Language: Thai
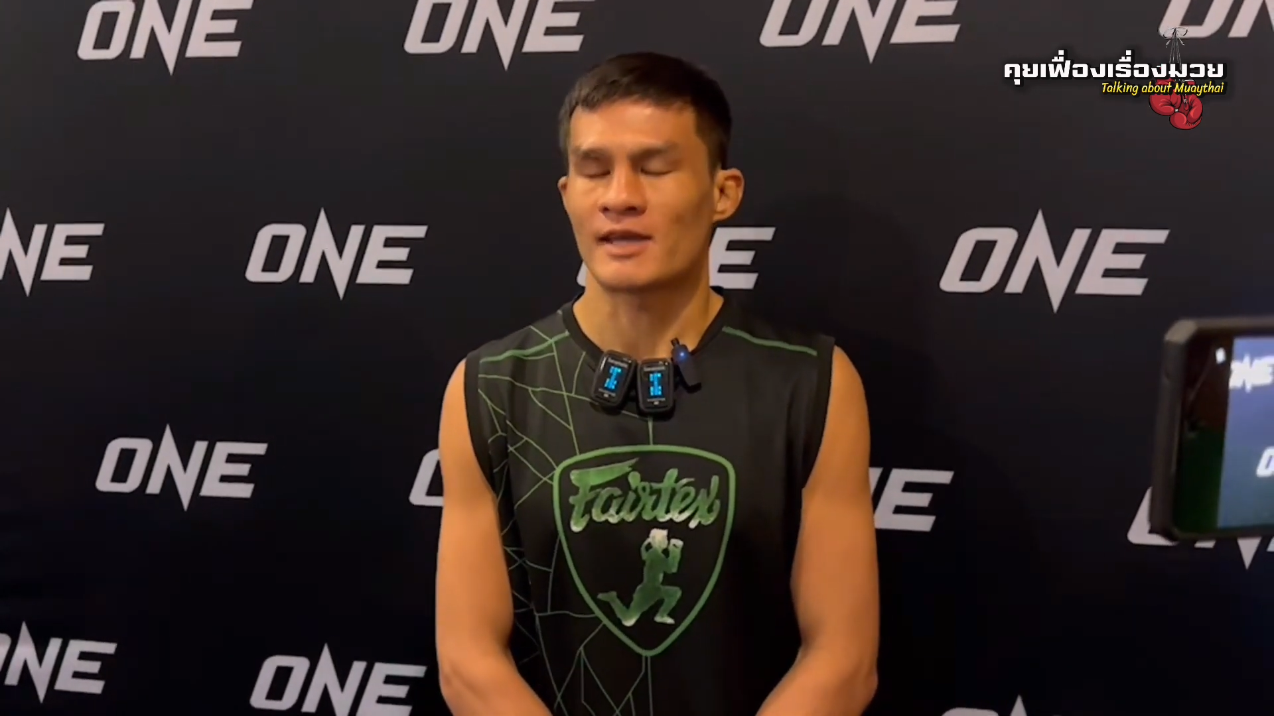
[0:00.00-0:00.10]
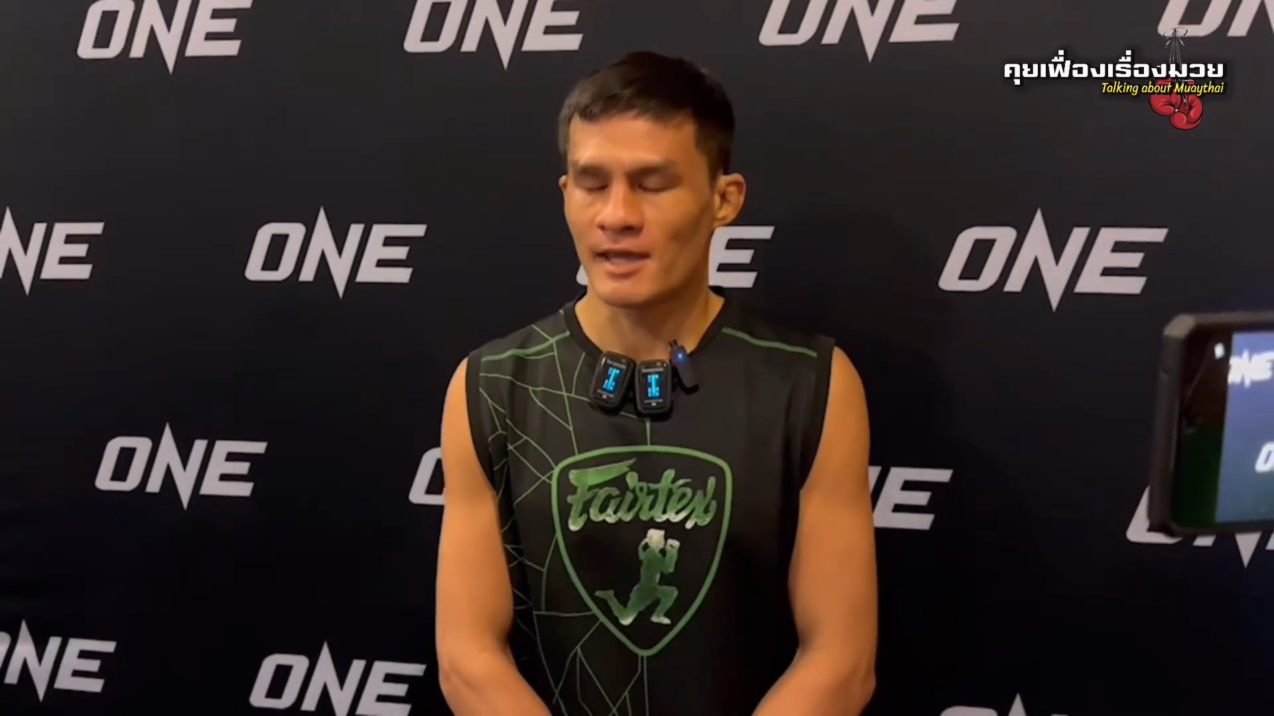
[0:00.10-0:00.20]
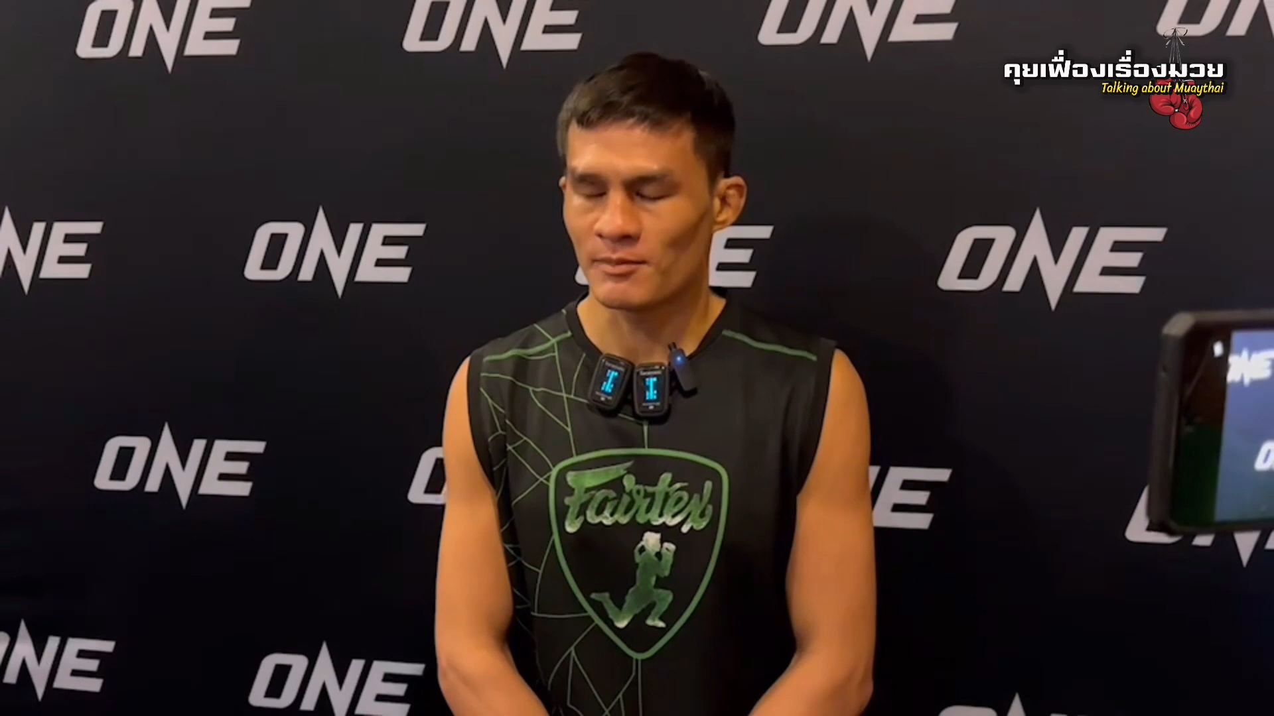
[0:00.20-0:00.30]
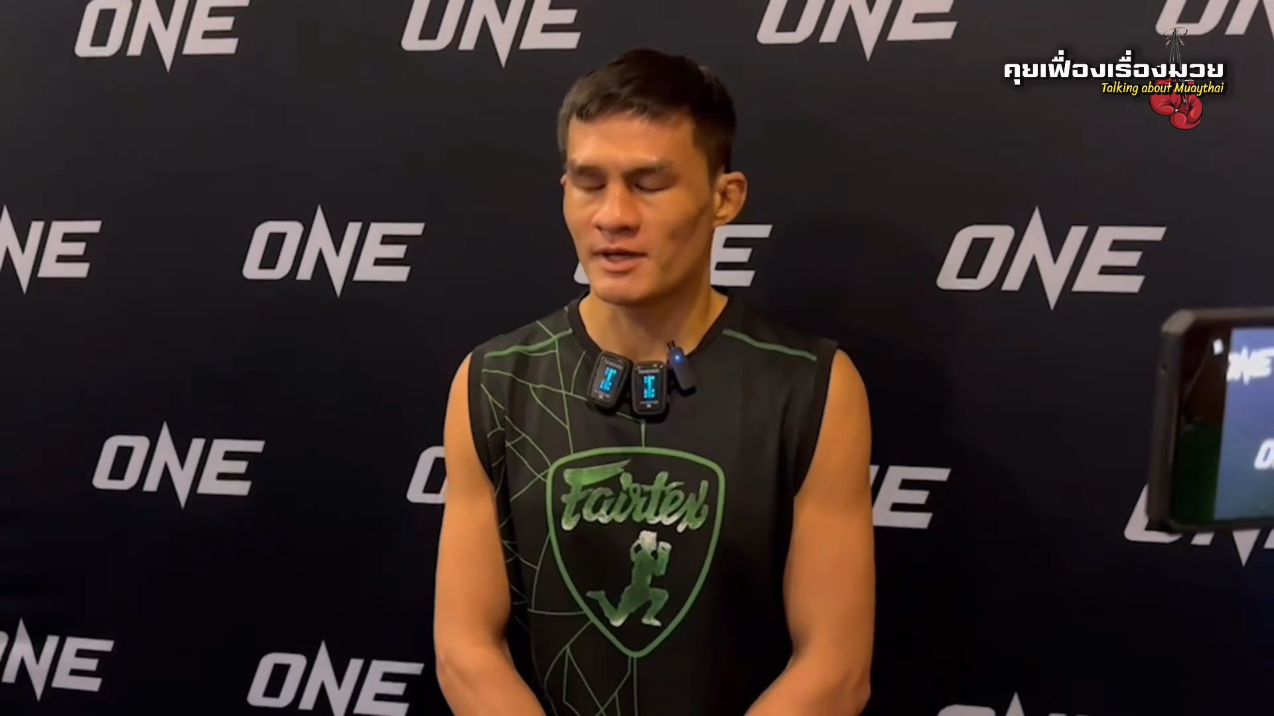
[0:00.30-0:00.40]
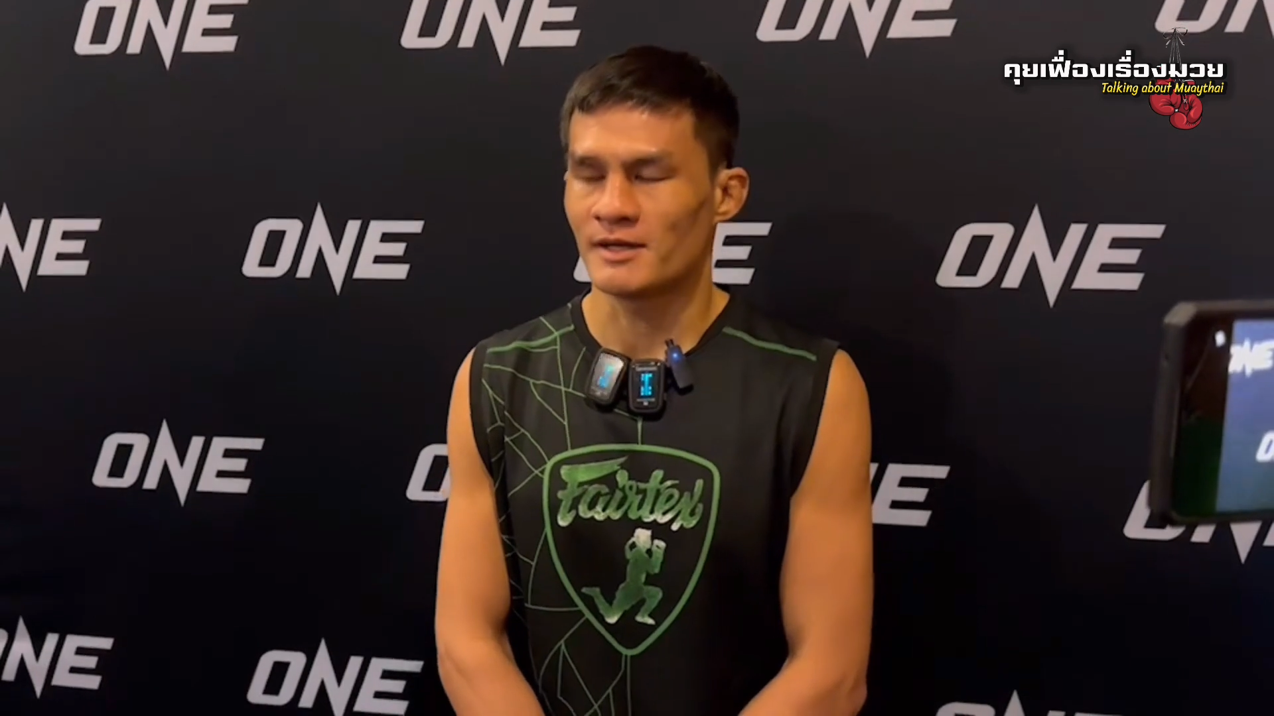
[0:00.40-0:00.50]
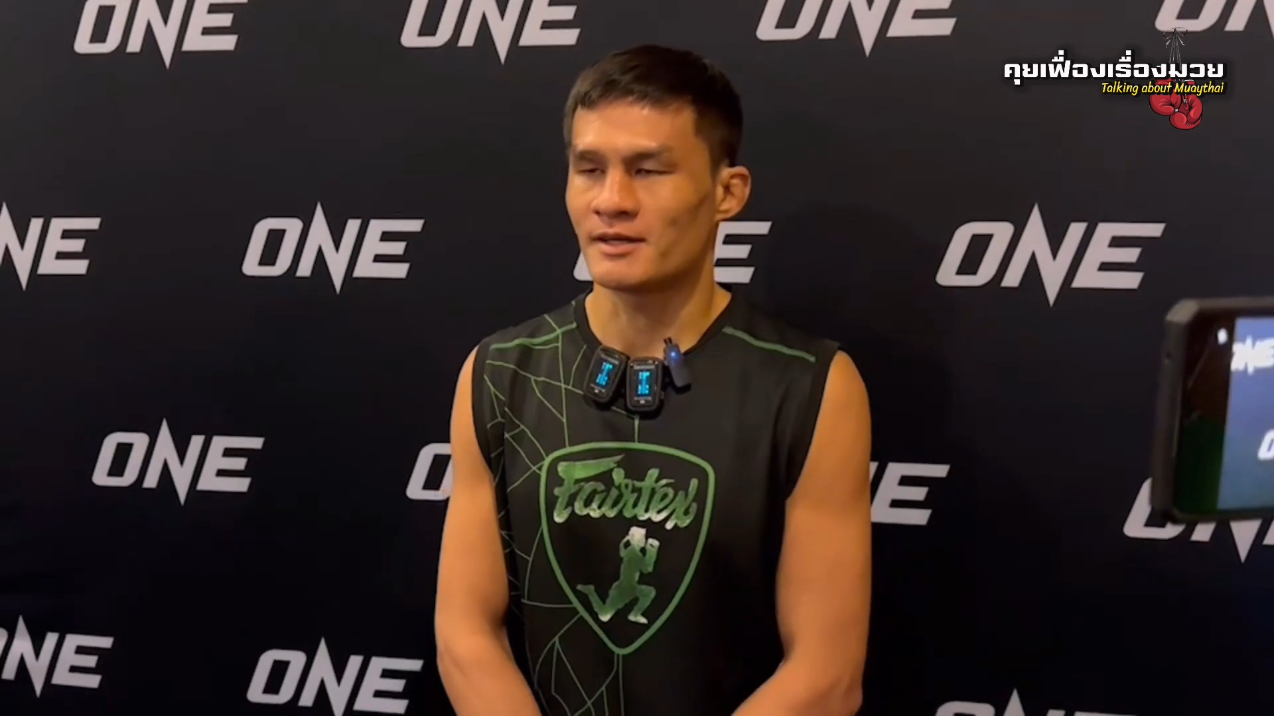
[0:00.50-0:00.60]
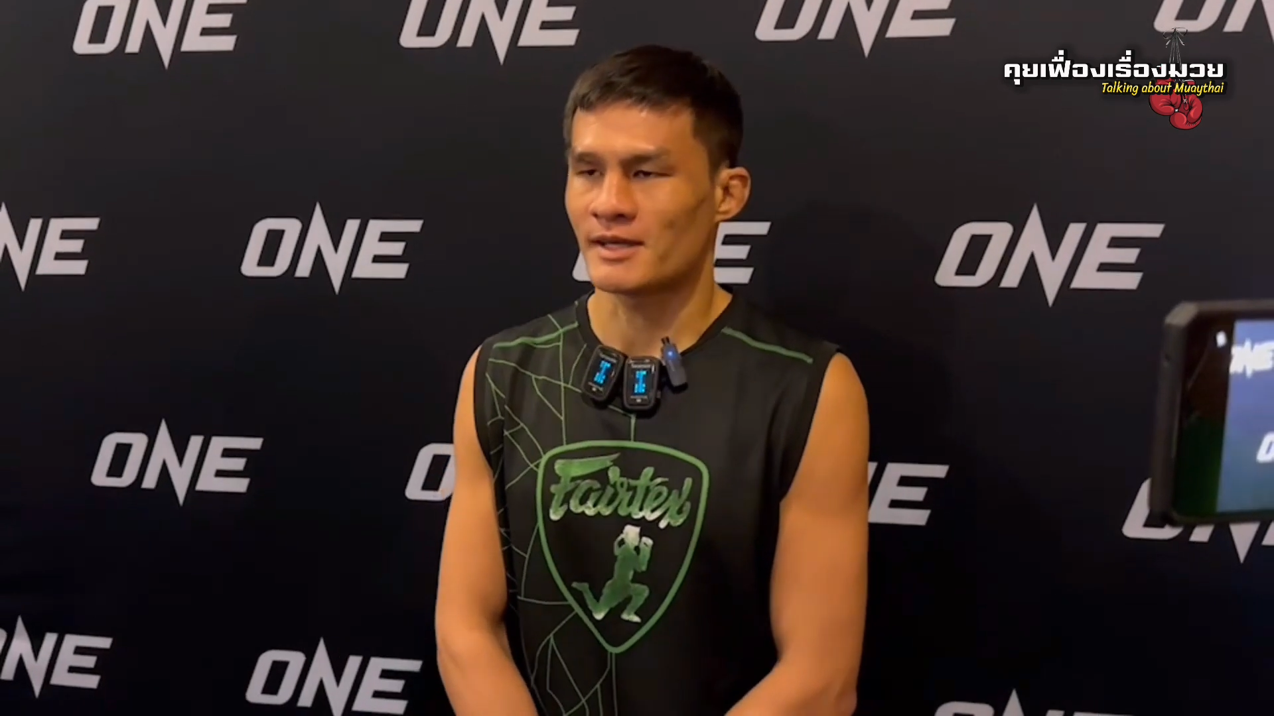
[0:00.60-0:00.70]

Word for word: แก้มือ